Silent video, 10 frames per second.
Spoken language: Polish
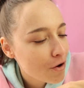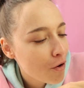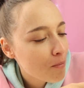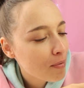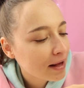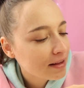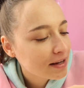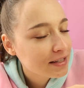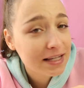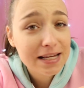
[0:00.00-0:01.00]
opada
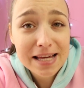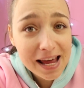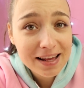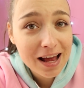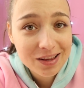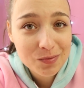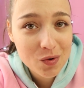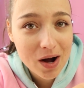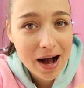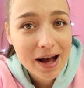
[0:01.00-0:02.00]
i się nie
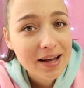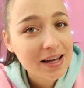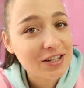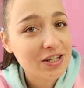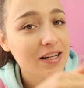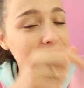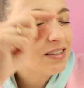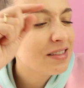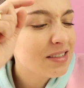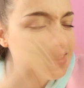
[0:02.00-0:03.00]
nadmucha.
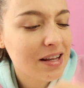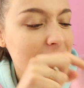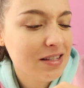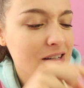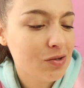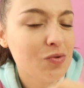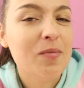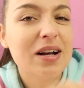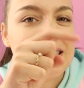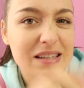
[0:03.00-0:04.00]
Jeżeli dacie
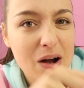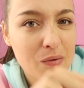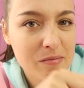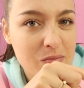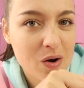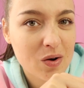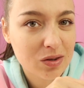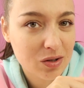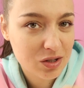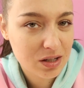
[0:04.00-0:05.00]
słomkę za głęboko,
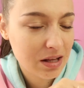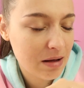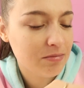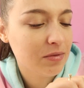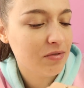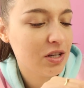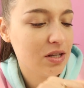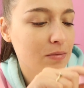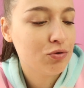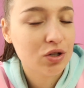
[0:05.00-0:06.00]
to się tam,
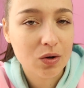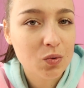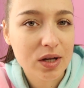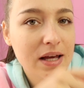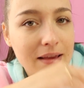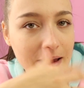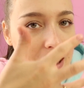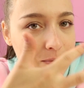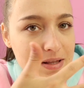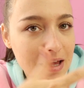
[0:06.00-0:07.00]
wiecie, przekuje tak
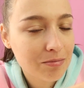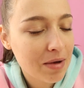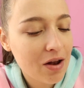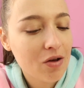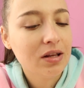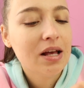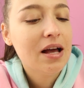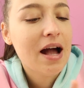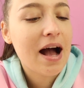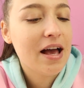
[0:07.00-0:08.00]
jakby ten balon,
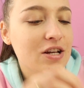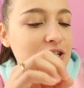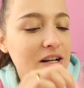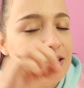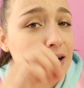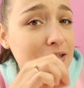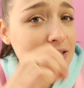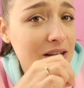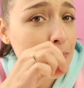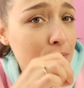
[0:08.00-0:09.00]
a jeżeli
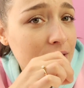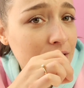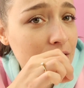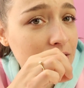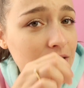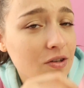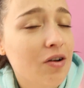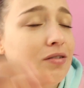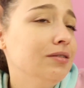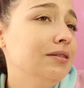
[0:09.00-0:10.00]
dacie za płytko, no
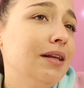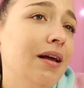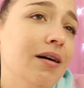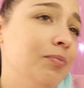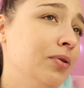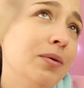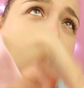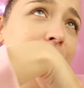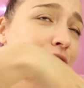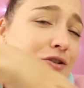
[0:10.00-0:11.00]
to on to
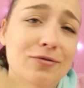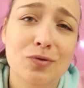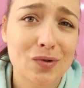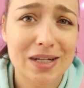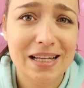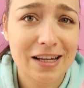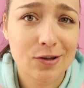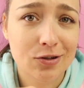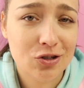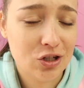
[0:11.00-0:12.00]
powietrze w ogóle nie
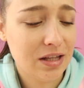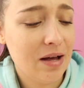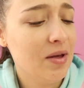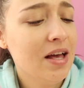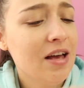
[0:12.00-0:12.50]
dotrze tam.